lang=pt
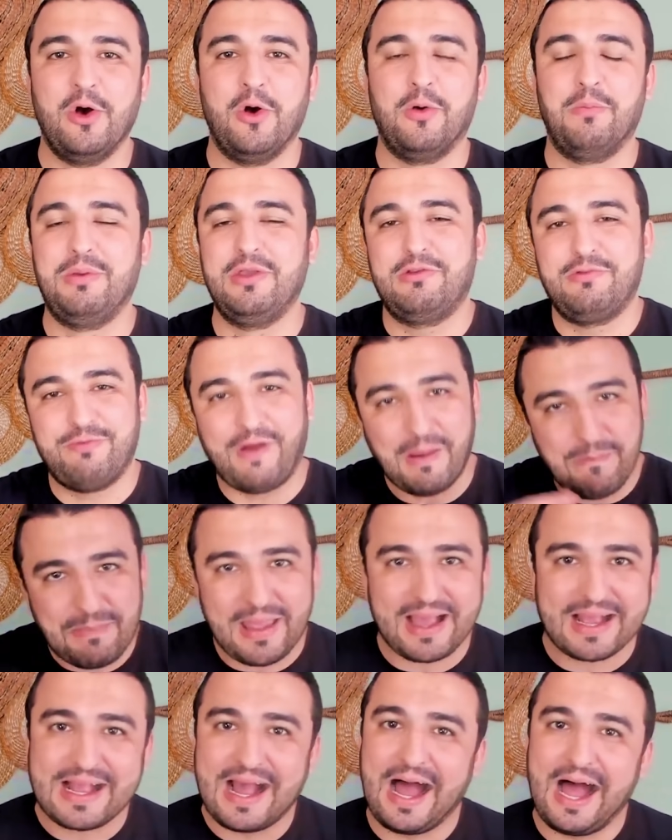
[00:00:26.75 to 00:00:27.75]
O bicho vai
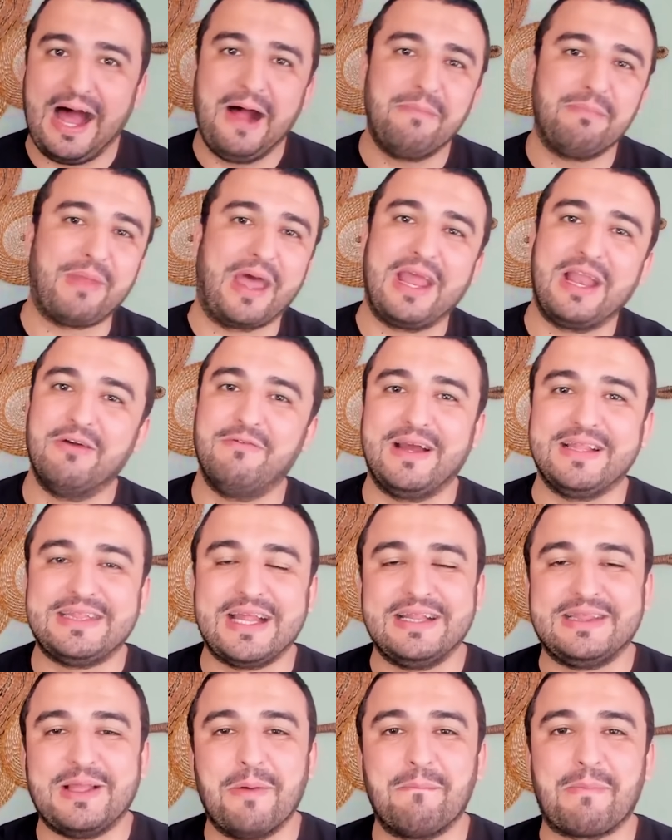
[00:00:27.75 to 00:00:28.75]
pegar, aí não vai
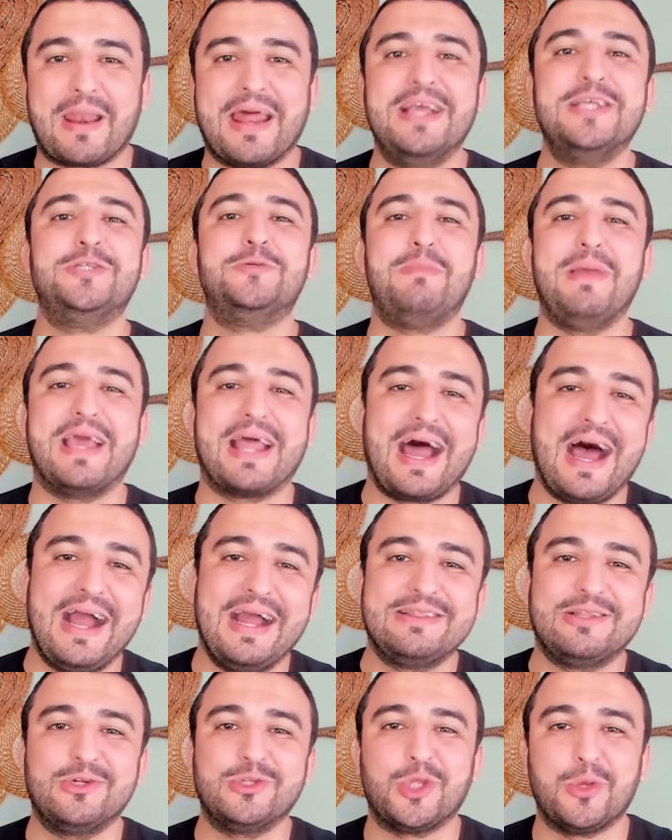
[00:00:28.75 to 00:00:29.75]
ter tempo para respirar,
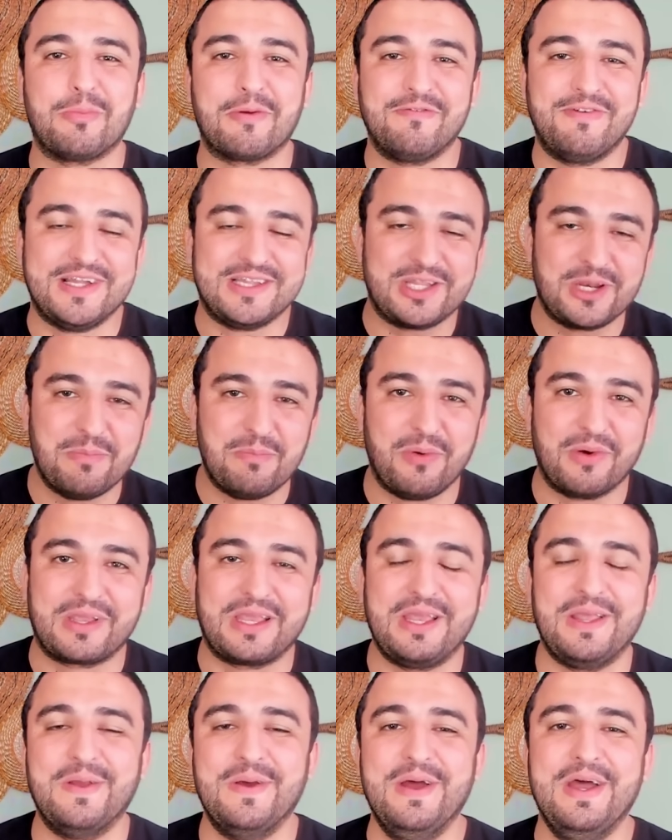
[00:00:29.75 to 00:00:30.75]
então estou aproveitando um
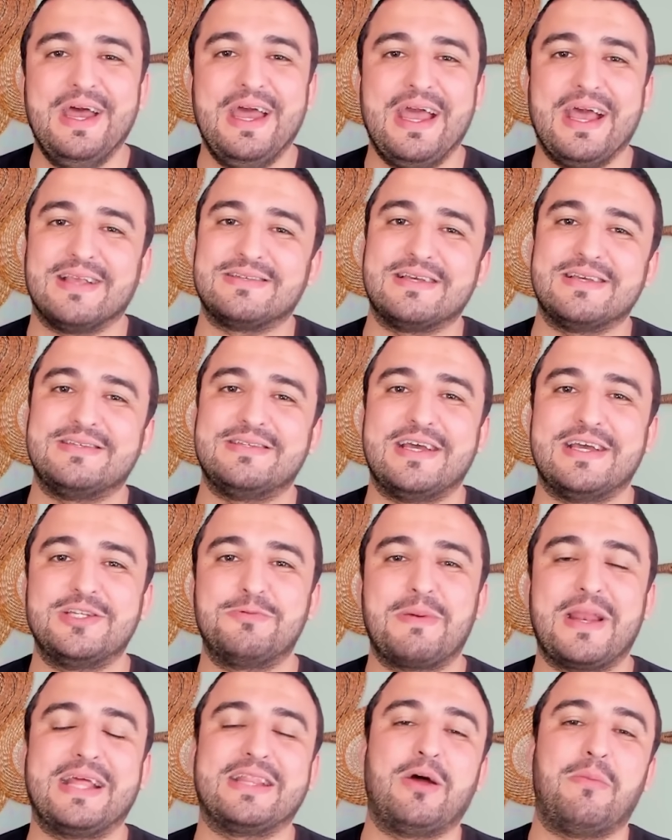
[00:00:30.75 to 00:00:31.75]
pouquinho essas
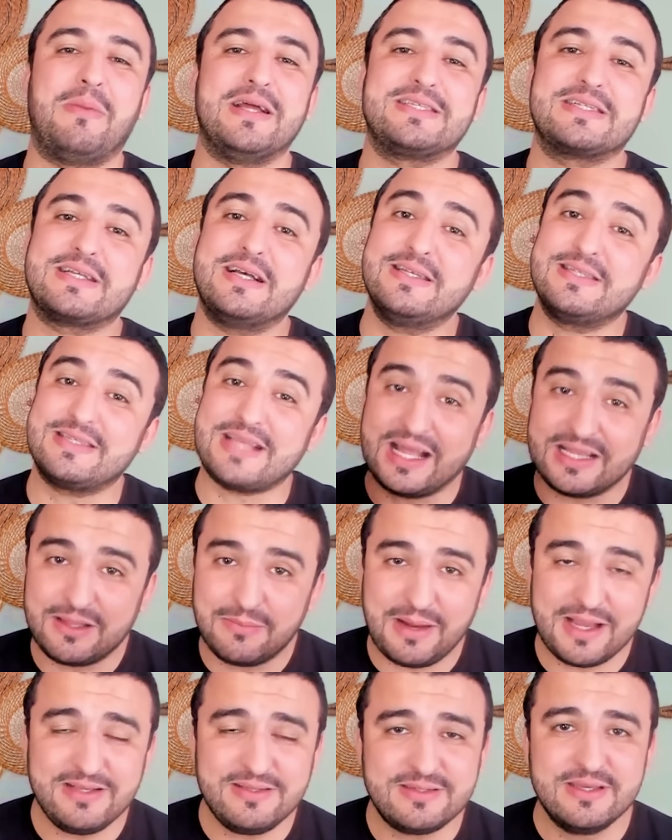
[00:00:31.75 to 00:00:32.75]
séries para dar uma descansada,
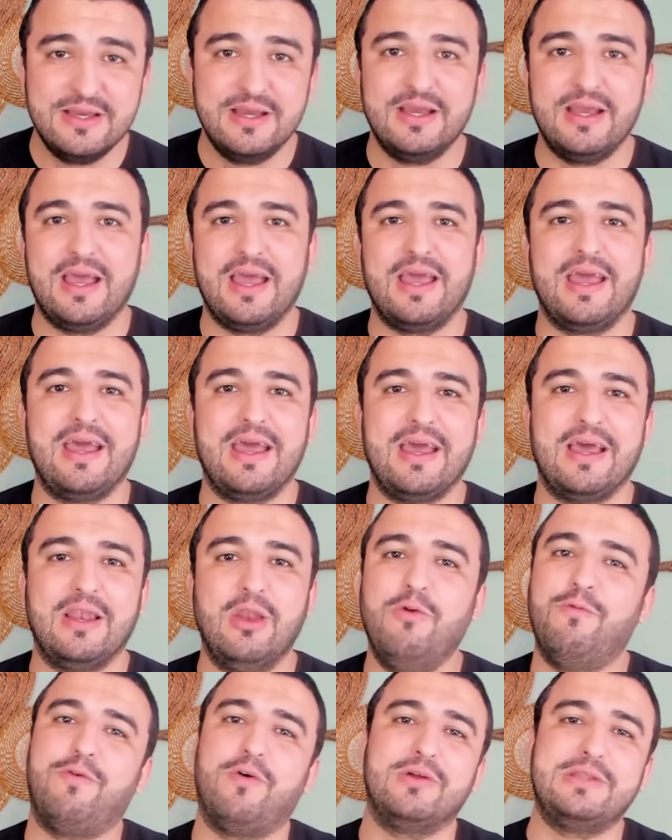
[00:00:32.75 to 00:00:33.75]
mas é,
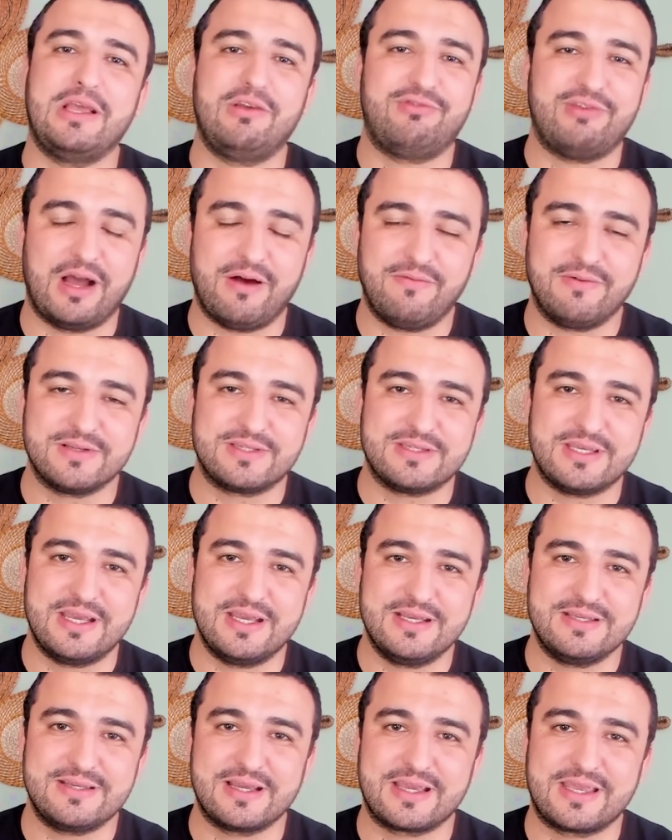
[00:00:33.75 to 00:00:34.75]
não vou deixar
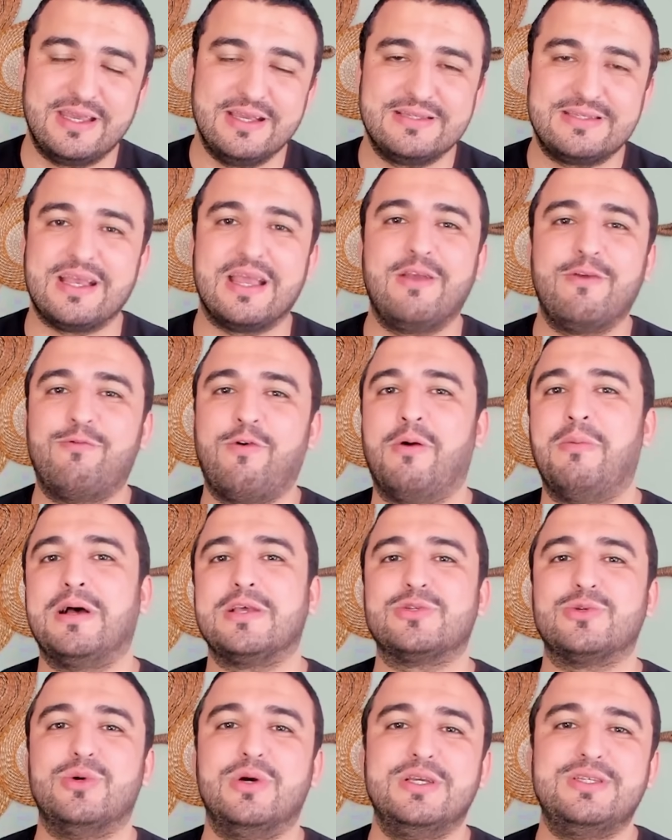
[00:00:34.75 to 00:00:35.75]
vocês aqui sem
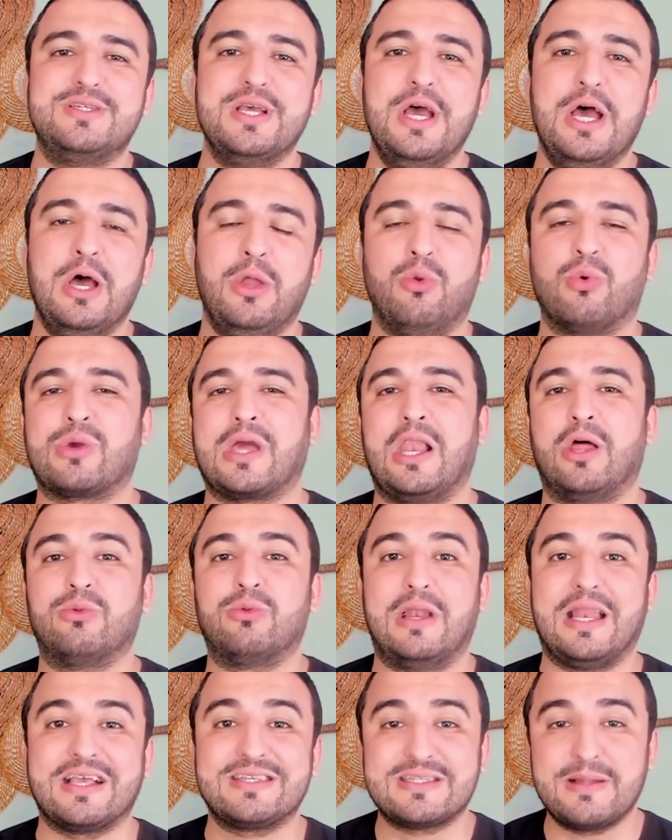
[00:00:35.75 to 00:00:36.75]
informações no canal
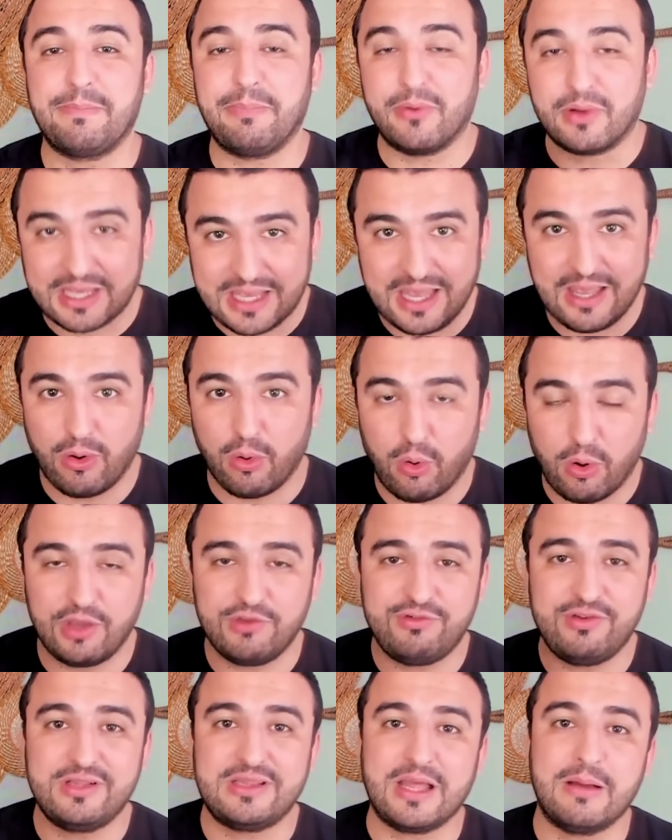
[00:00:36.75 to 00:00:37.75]
do Lesta, porque
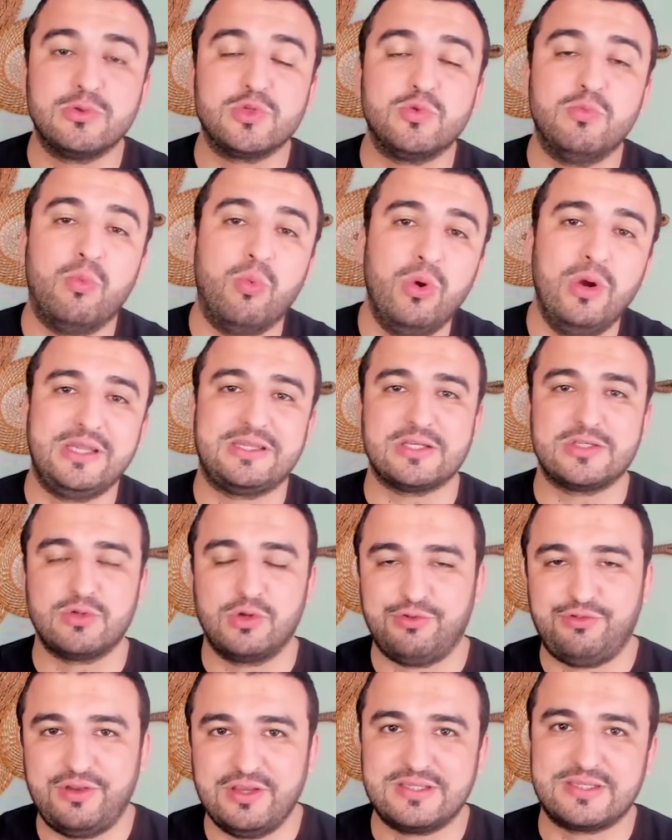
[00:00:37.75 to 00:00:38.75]
hoje temos muitas
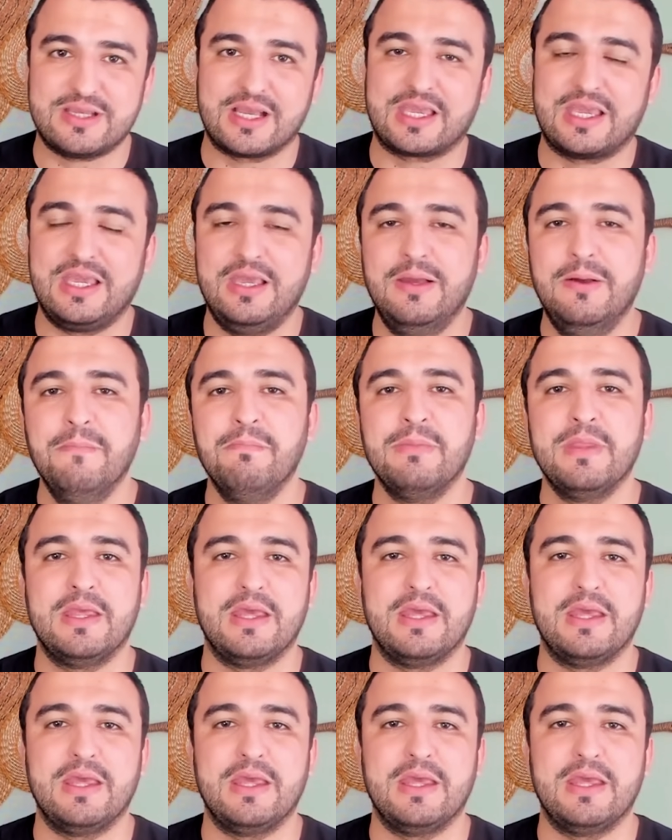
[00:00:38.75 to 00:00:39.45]
notícias aqui.